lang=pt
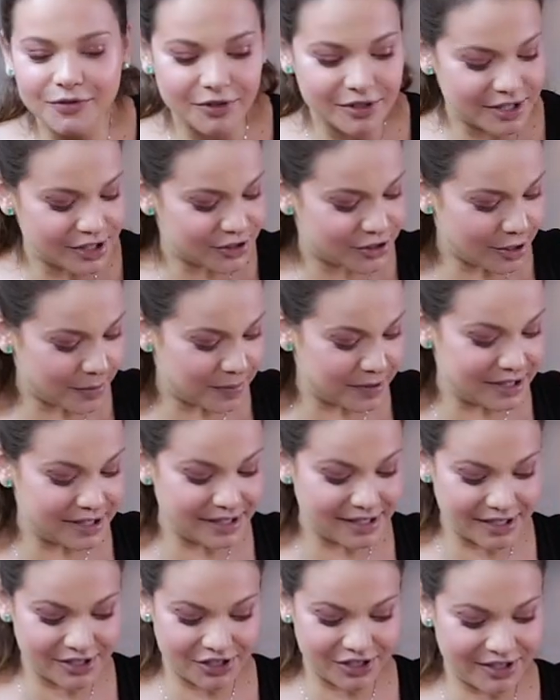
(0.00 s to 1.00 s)
Você só
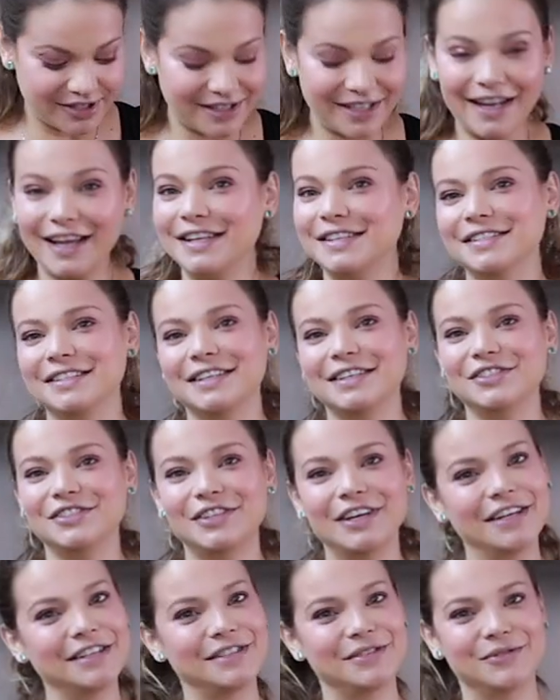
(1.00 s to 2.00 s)
precisa de três
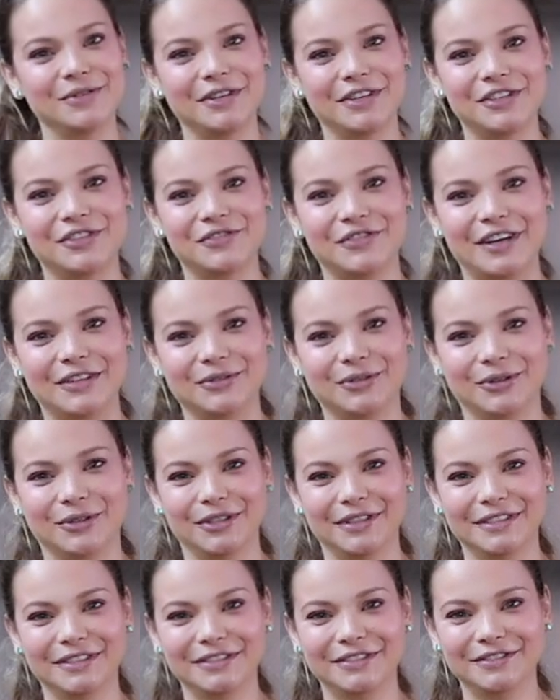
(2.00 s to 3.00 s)
ingredientes e um
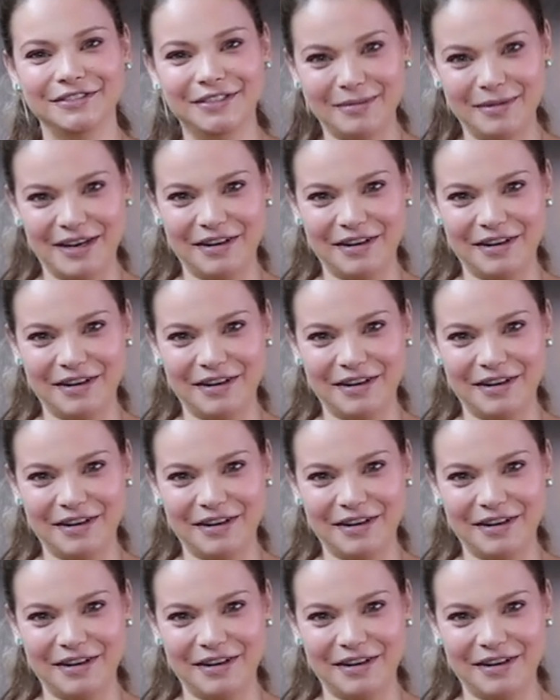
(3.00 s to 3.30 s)
liquidificador. Não é